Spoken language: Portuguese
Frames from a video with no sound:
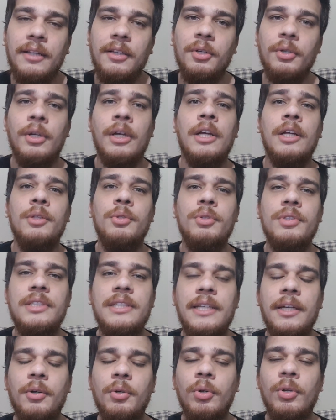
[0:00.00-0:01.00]
centro do
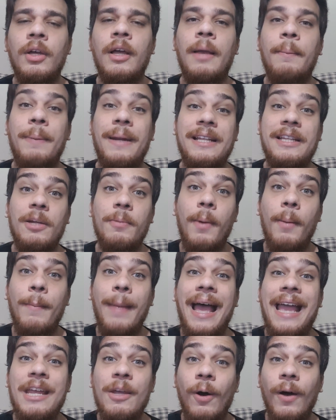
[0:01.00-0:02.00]
círculo para ter uma
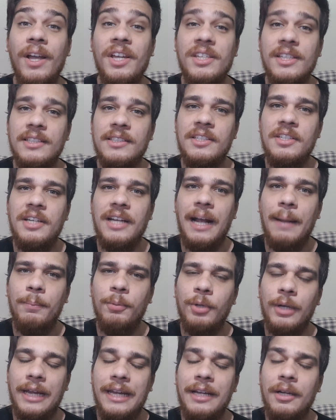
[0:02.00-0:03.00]
maior chance de
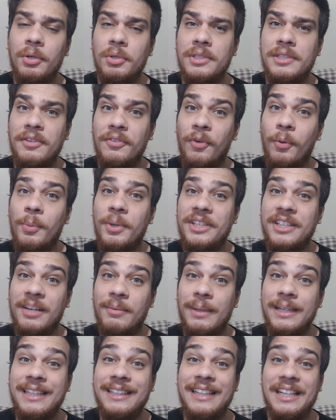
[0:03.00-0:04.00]
capturar. Inclusive, vou
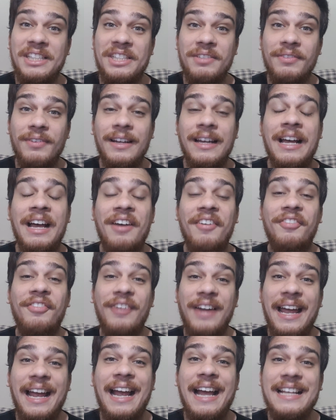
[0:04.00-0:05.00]
mostrar uma tentativa
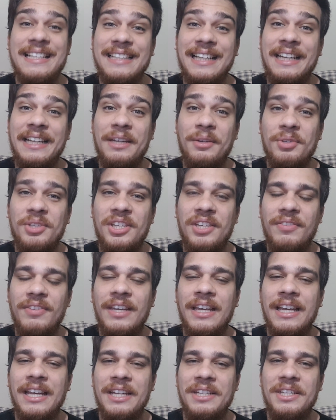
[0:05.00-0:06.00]
fracassada que eu
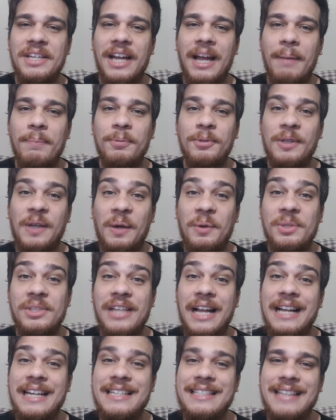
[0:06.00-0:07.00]
tive de capturar o
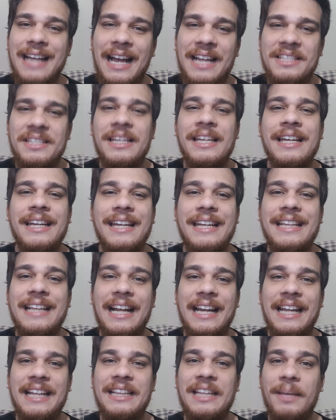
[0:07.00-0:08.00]
Charizard que
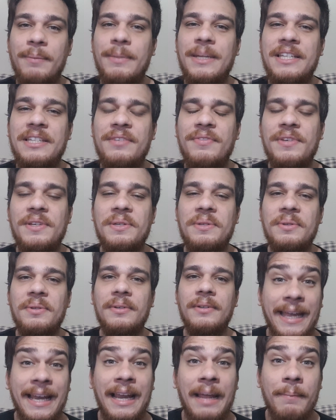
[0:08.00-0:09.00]
está na thumb desse vídeo.
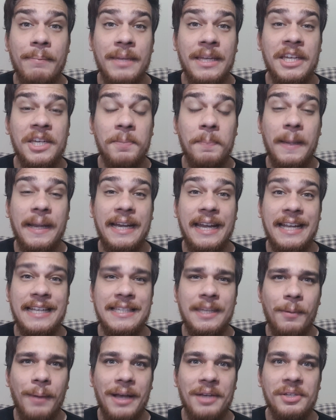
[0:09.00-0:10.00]
Pela minha
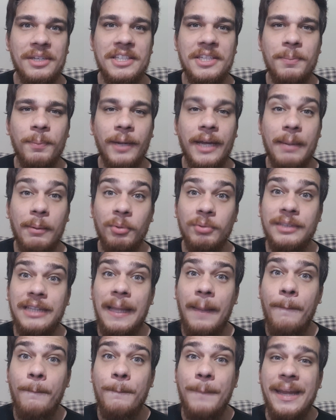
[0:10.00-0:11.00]
experiência, eu acho que esses Pokémon
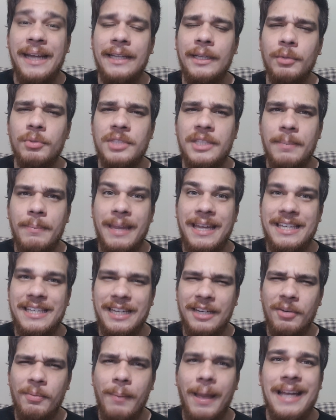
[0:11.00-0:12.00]
também estão se
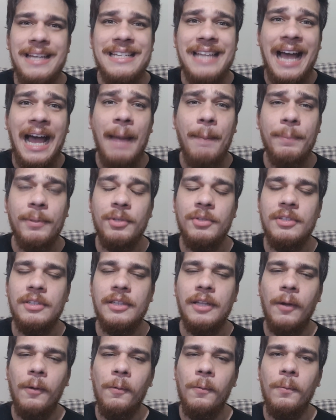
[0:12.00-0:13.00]
mexendo mais rápidos.
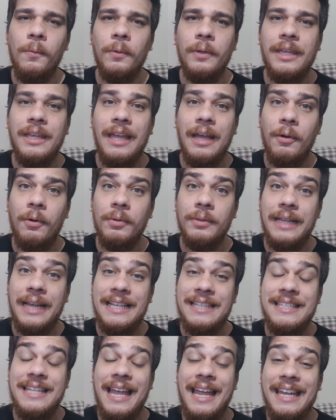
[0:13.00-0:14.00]
Então, o que
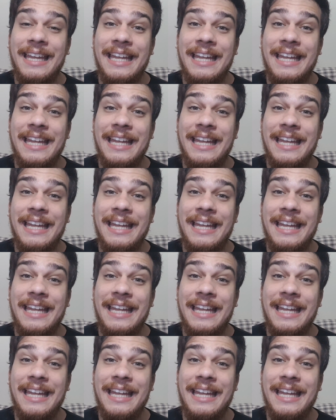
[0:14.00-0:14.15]
acontece